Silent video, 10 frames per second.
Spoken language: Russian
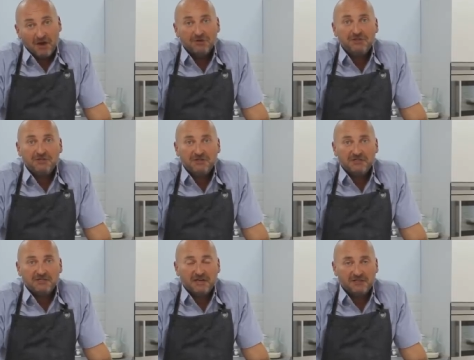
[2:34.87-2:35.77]
Очень
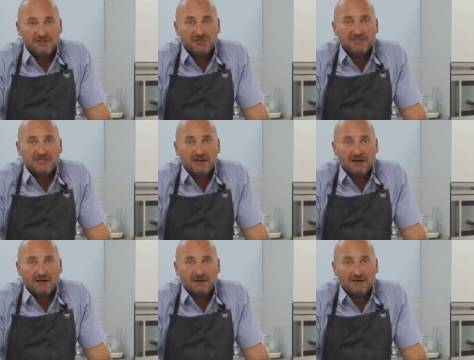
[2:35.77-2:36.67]
интересная книжица.
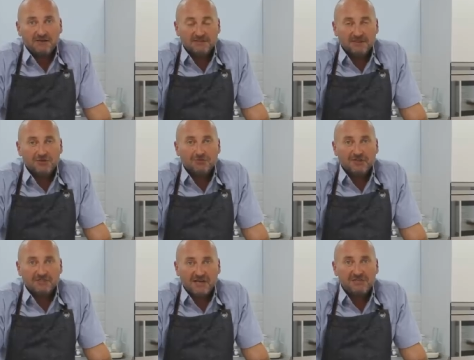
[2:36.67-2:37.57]
А, э, ссылочку
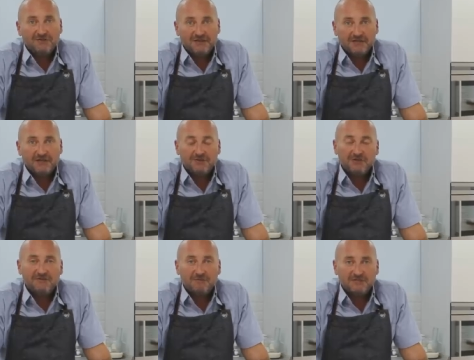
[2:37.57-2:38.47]
на скачивание
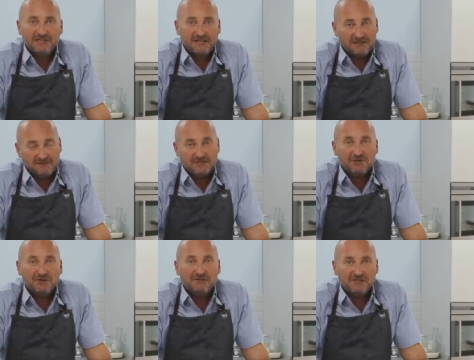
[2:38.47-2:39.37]
найдете в описании
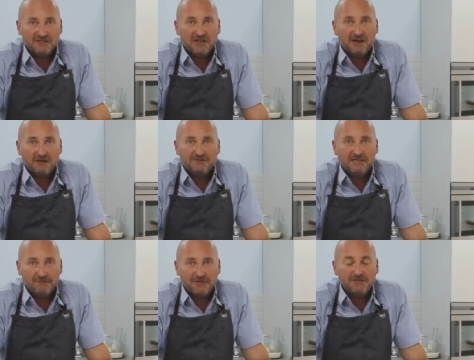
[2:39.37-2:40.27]
видео. Как всегда,
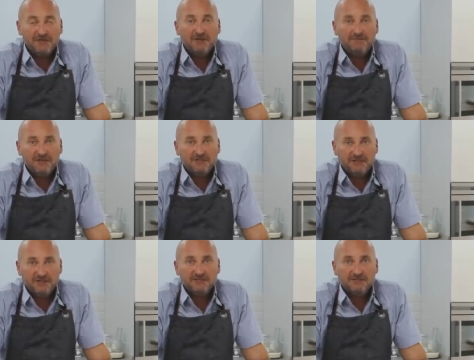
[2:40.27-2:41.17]
всеми книгами
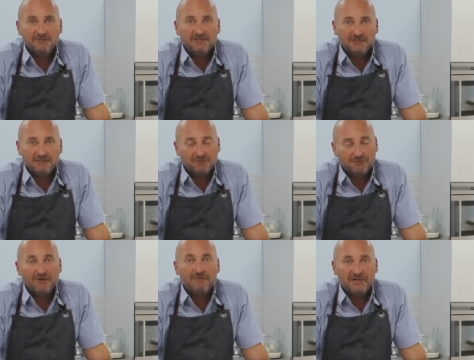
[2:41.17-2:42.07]
интересными с
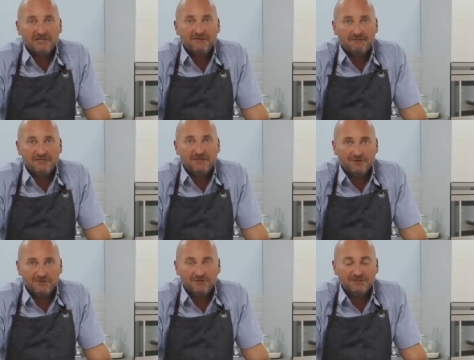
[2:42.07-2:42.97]
рецептурами я с вами
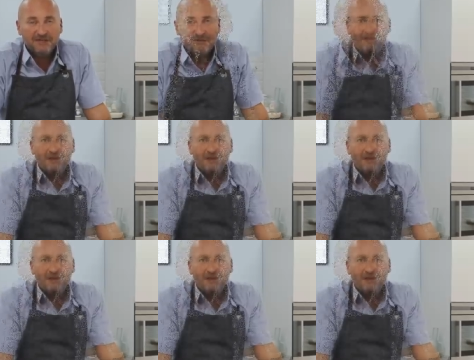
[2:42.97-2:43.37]
делюсь, друзья.